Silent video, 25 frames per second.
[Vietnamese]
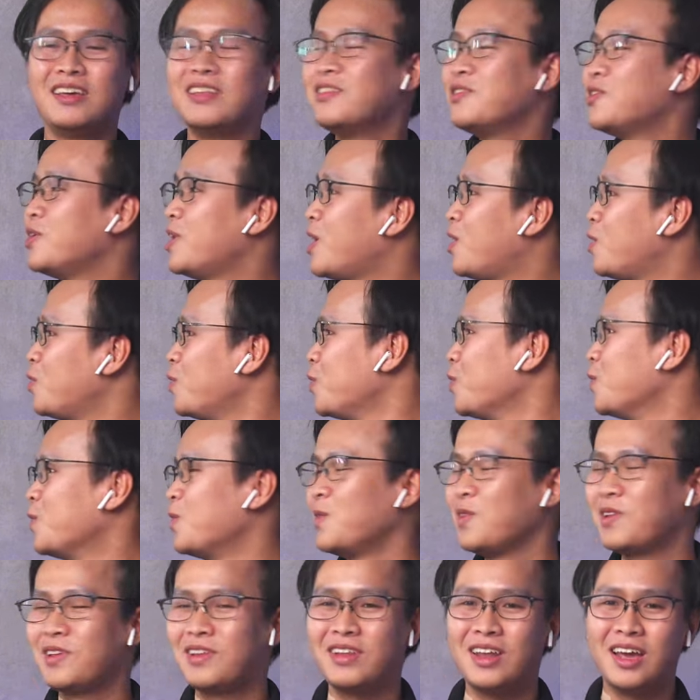cười đâu?
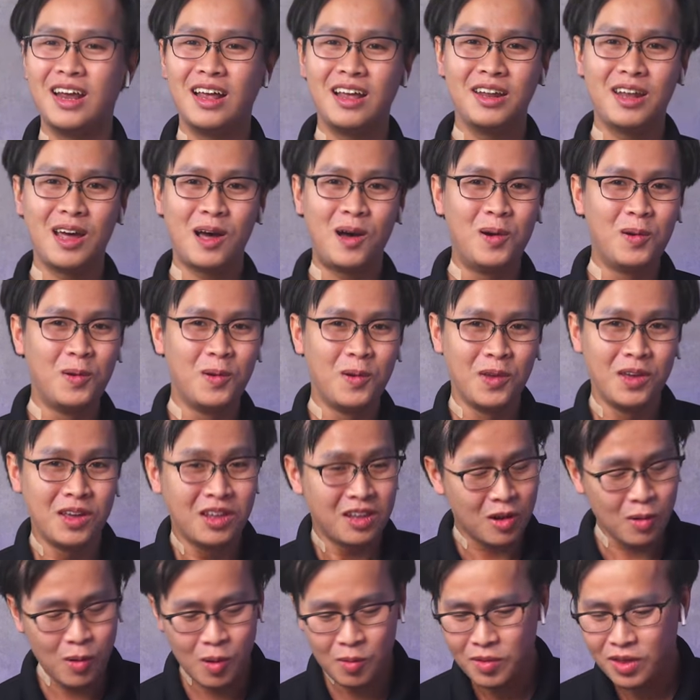Đây là đâu,
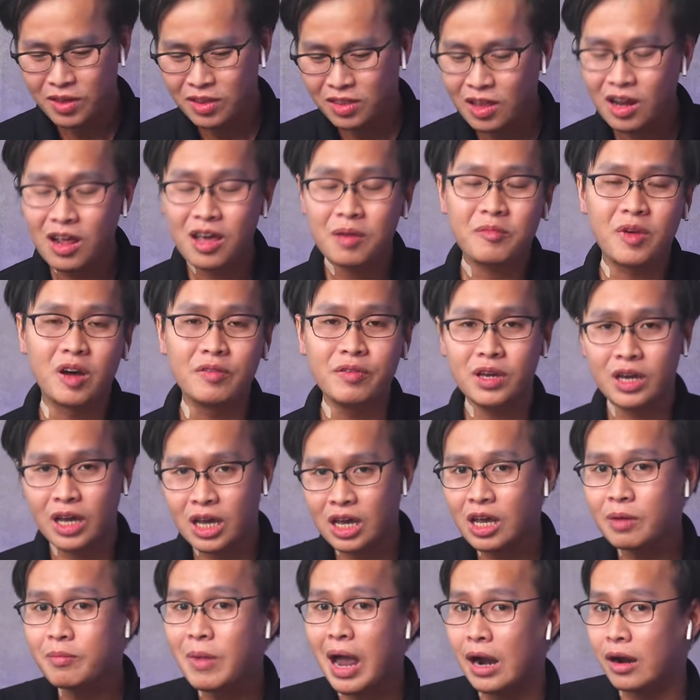đúng không? Tức là bởi vì
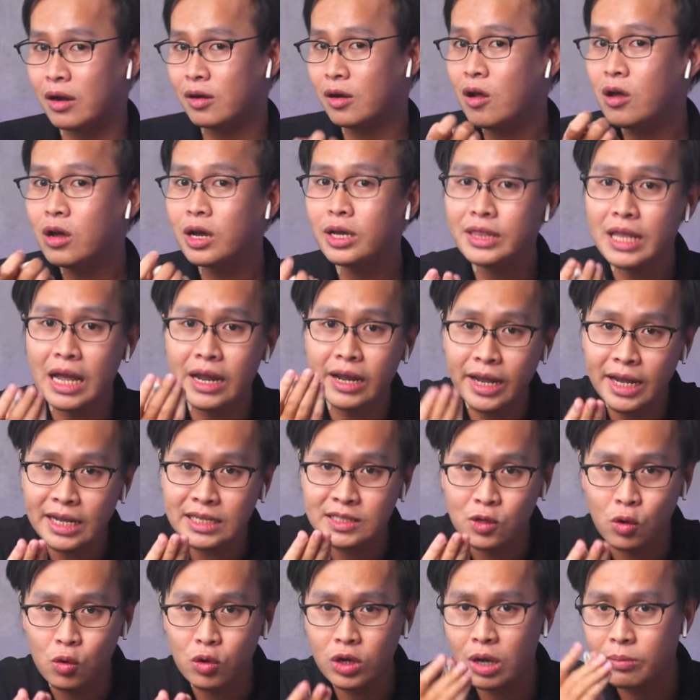khi các bạn rớt cái tai nghe
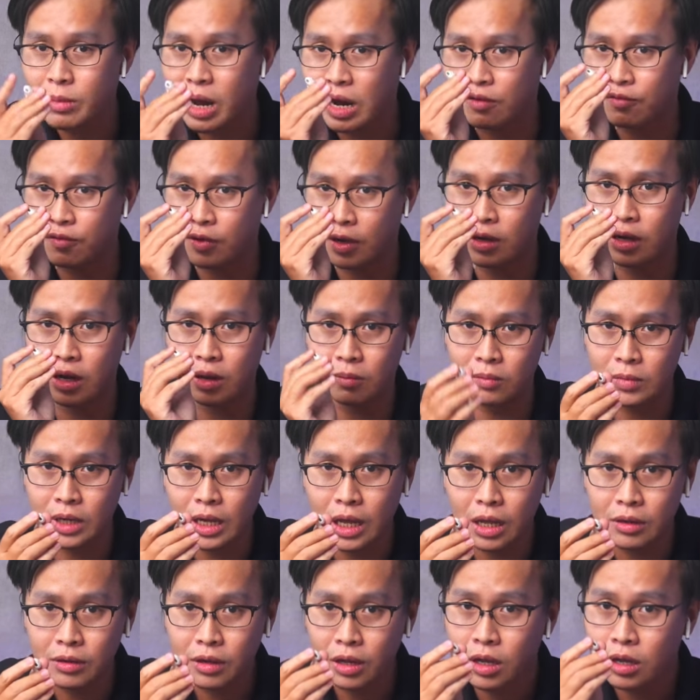xuống, các bạn phải lụm
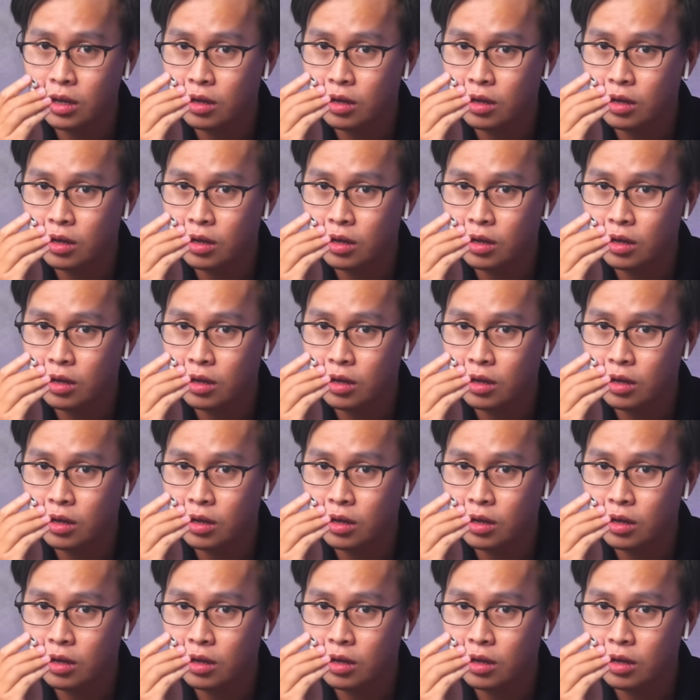lên.